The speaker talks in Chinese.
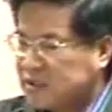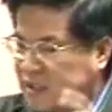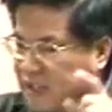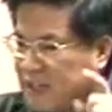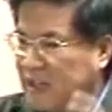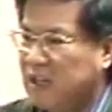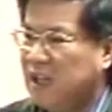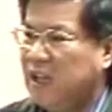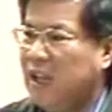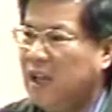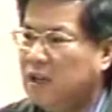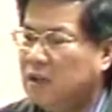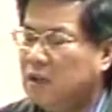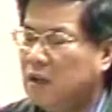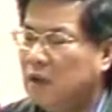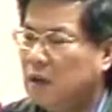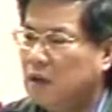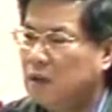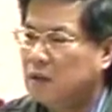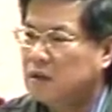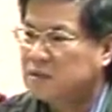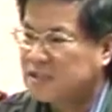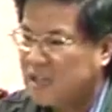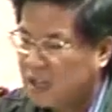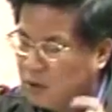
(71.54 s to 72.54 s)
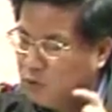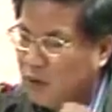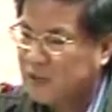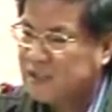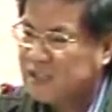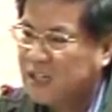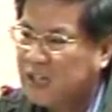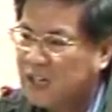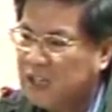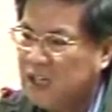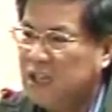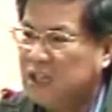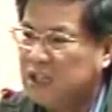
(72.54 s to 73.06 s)
就曾经针对
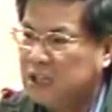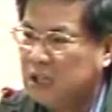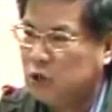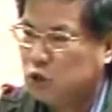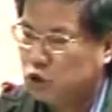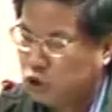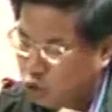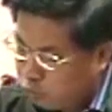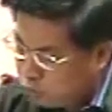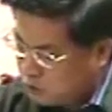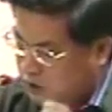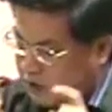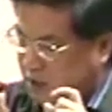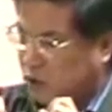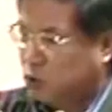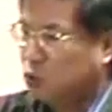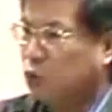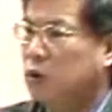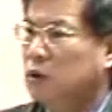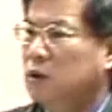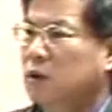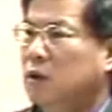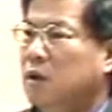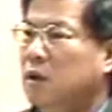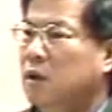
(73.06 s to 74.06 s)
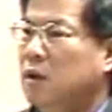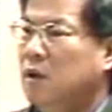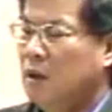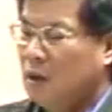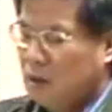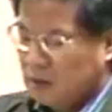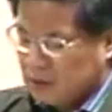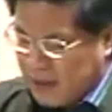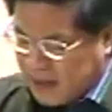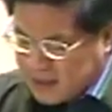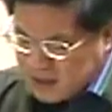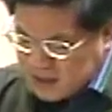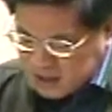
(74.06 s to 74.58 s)
这个议题触及过，
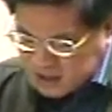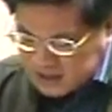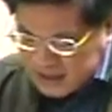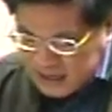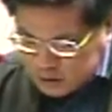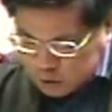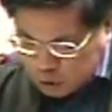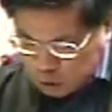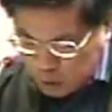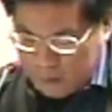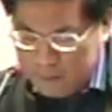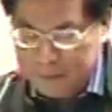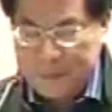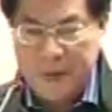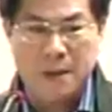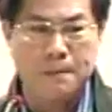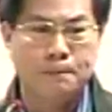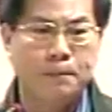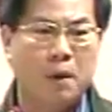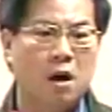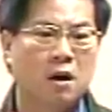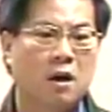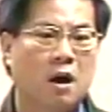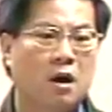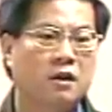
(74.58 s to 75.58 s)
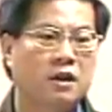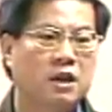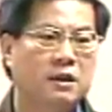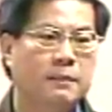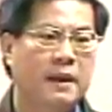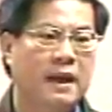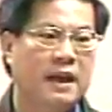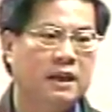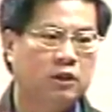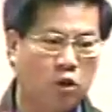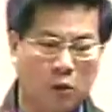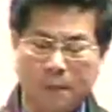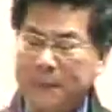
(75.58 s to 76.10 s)
但是在全篇报告
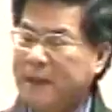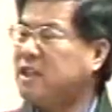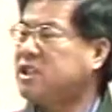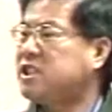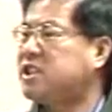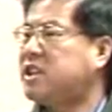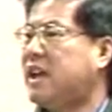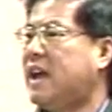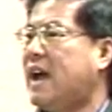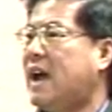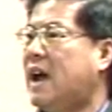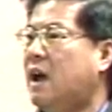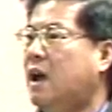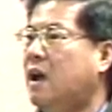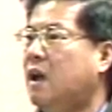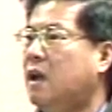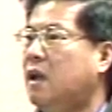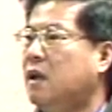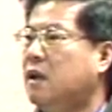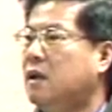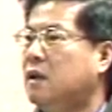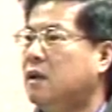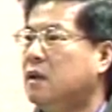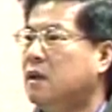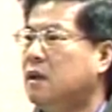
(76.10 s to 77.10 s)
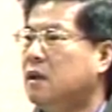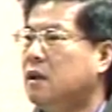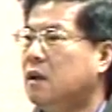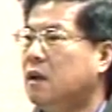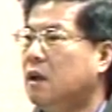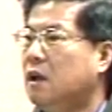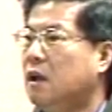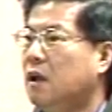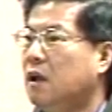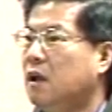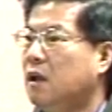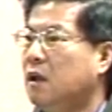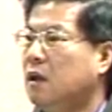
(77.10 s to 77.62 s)
里面也都没写啊。
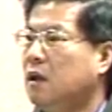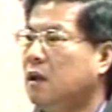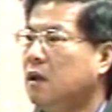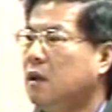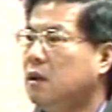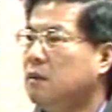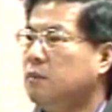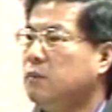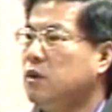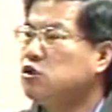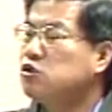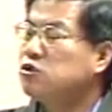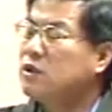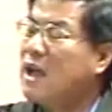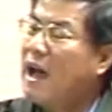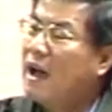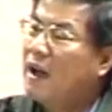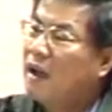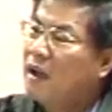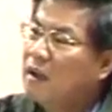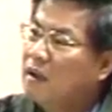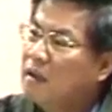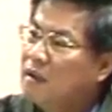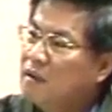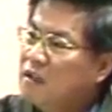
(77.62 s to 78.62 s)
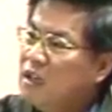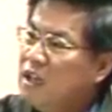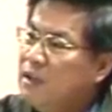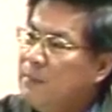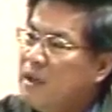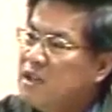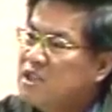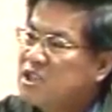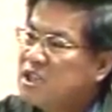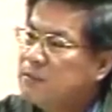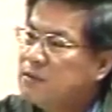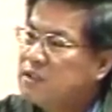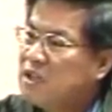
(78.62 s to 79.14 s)
秘书长，
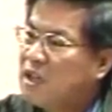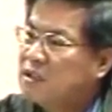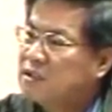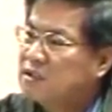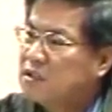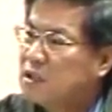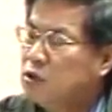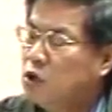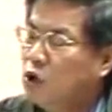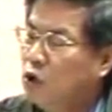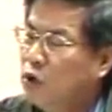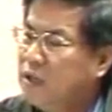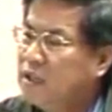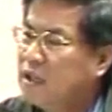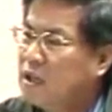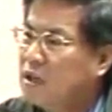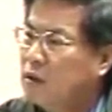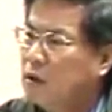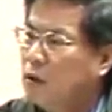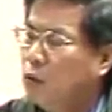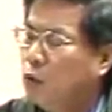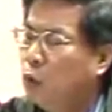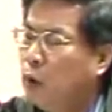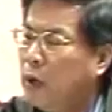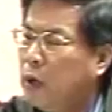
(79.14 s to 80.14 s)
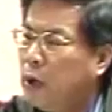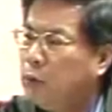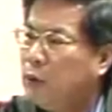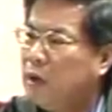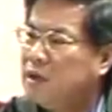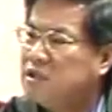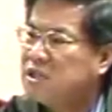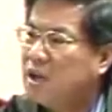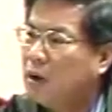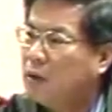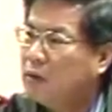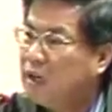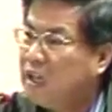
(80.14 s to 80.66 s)
你们是不是有一个委
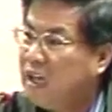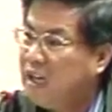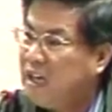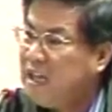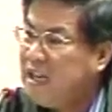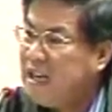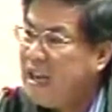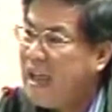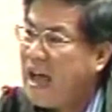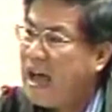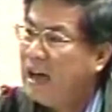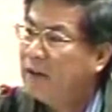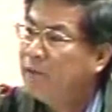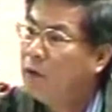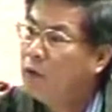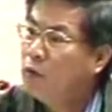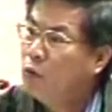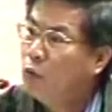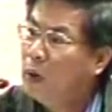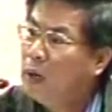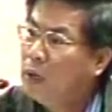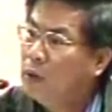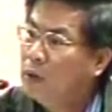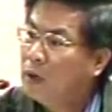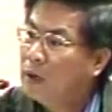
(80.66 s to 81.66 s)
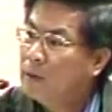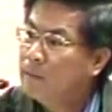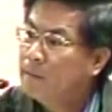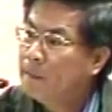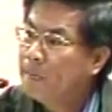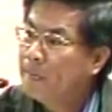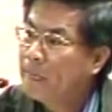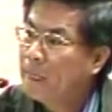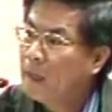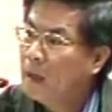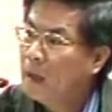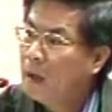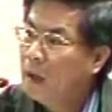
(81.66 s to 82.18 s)
员叫林雅峰委员？
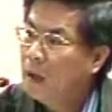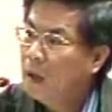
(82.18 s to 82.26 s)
